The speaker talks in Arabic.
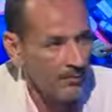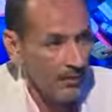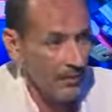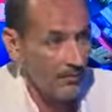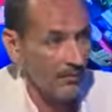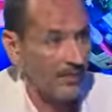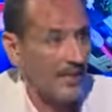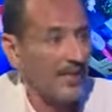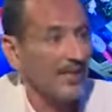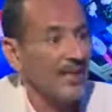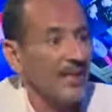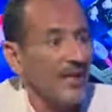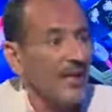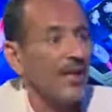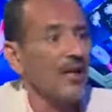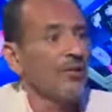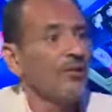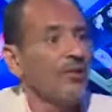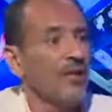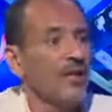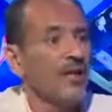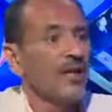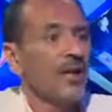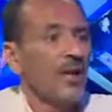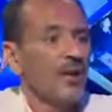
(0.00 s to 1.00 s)
فهمت لان
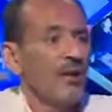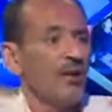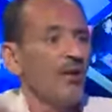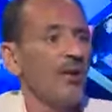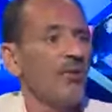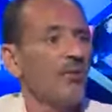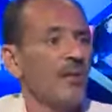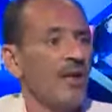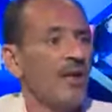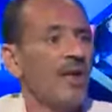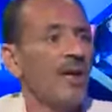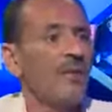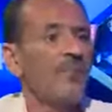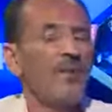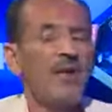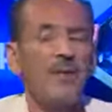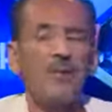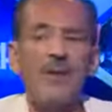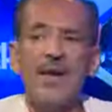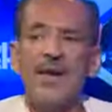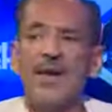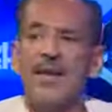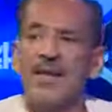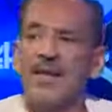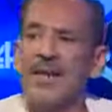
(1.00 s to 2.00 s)
قوانين اللعب اللي لعبنا
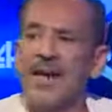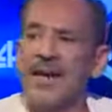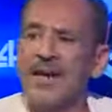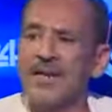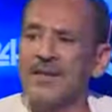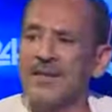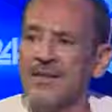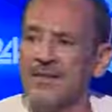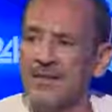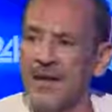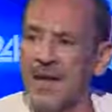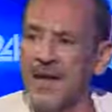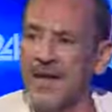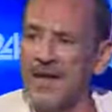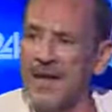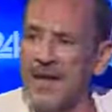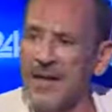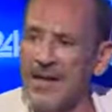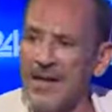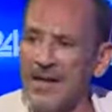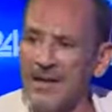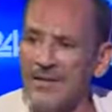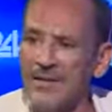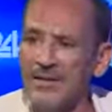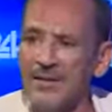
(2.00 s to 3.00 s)
بها الى حد
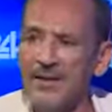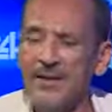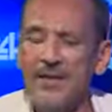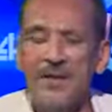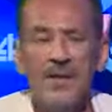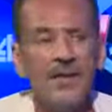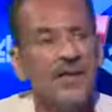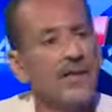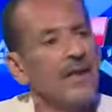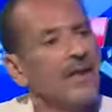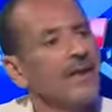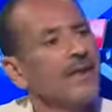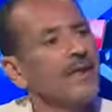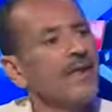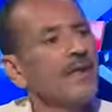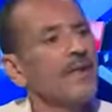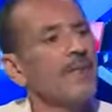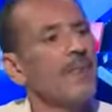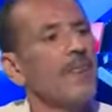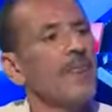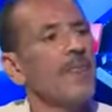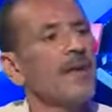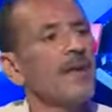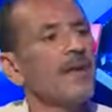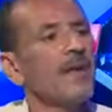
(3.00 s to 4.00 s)
الان
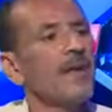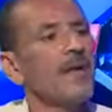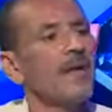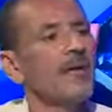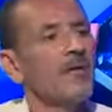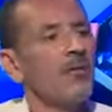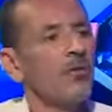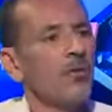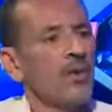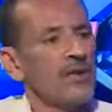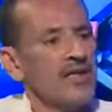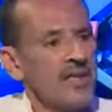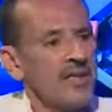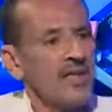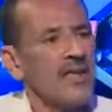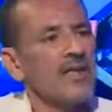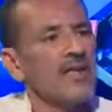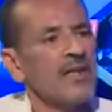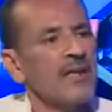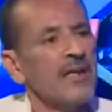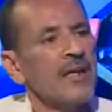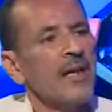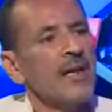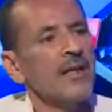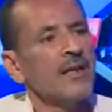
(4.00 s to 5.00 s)
يعني
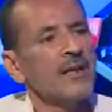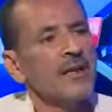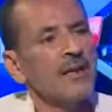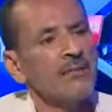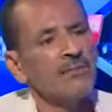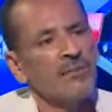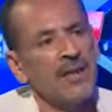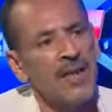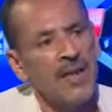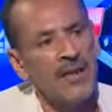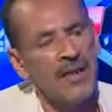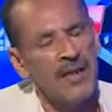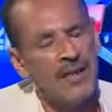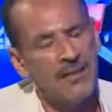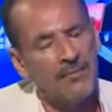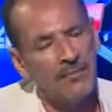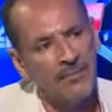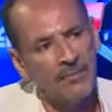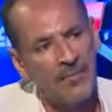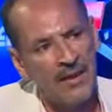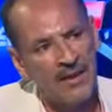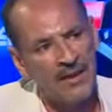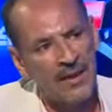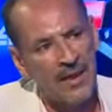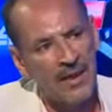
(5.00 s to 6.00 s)
وصلتنا
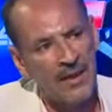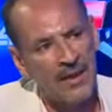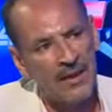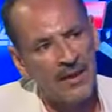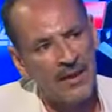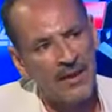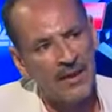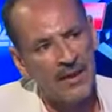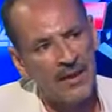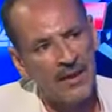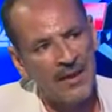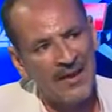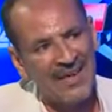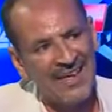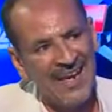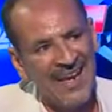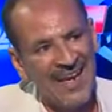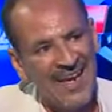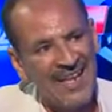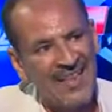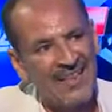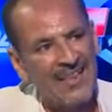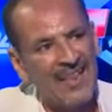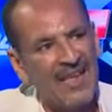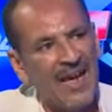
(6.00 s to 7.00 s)
معناتها
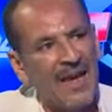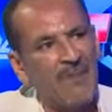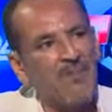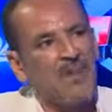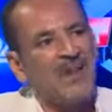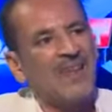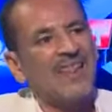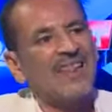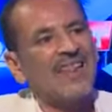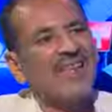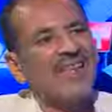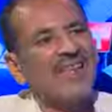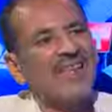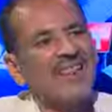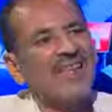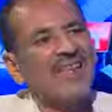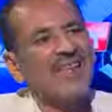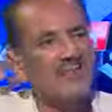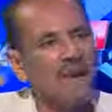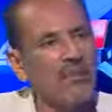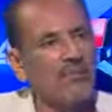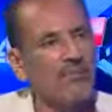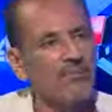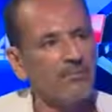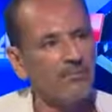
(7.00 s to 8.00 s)
حاله العبث
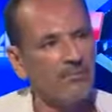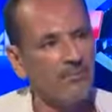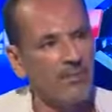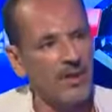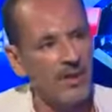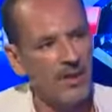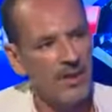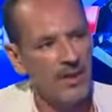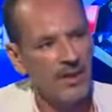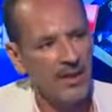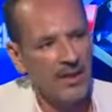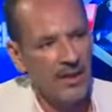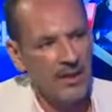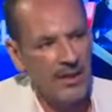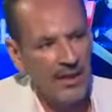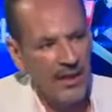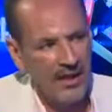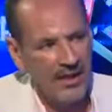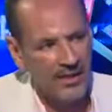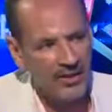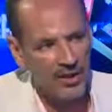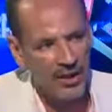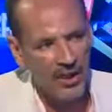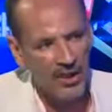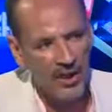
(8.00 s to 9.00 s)
العام اللي
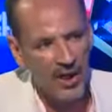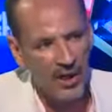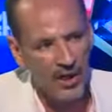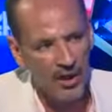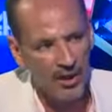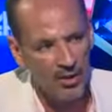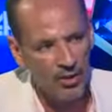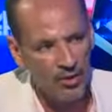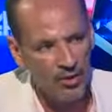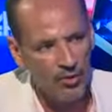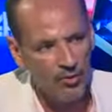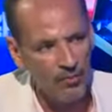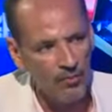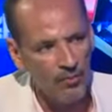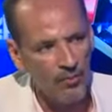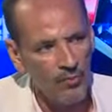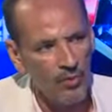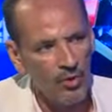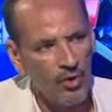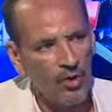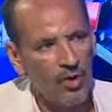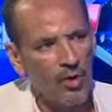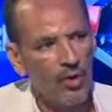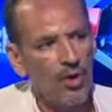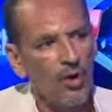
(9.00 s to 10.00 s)
عايشينها اليوم
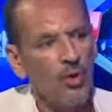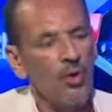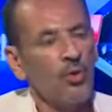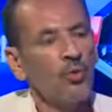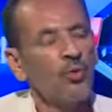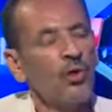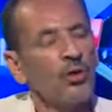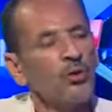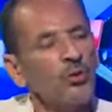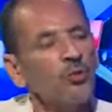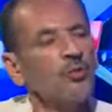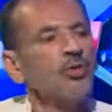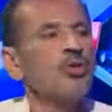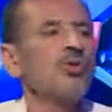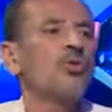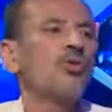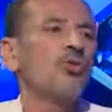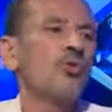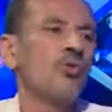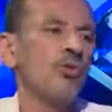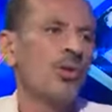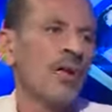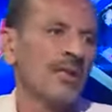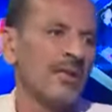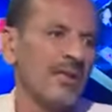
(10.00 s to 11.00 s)
وتوشك
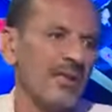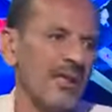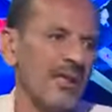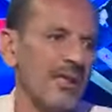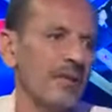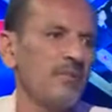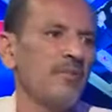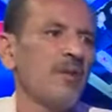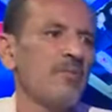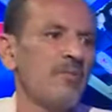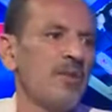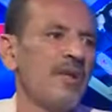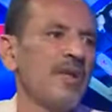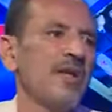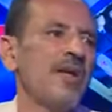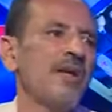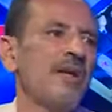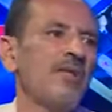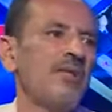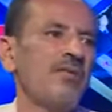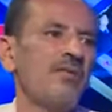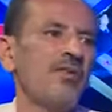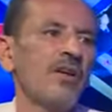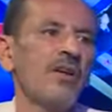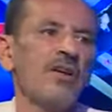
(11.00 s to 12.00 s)
ان ترمي
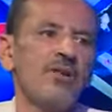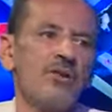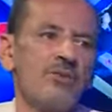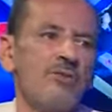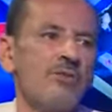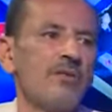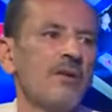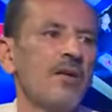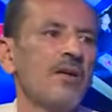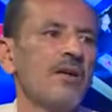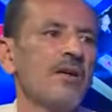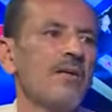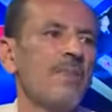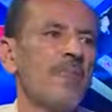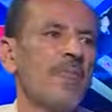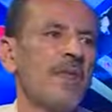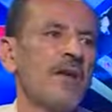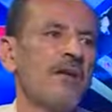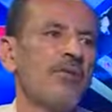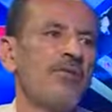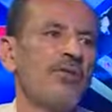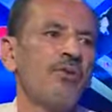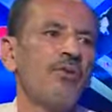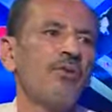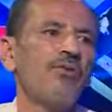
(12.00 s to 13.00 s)
بنا في قسوه
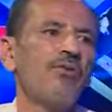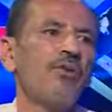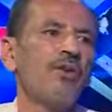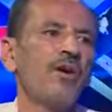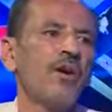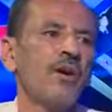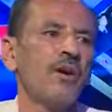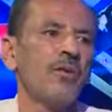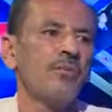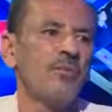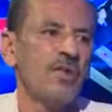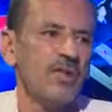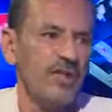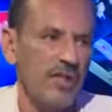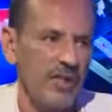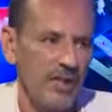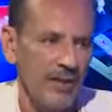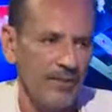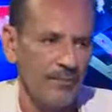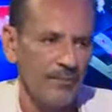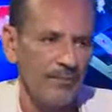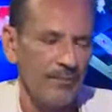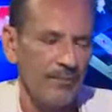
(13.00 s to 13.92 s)
قوانين النوع تقصد القانون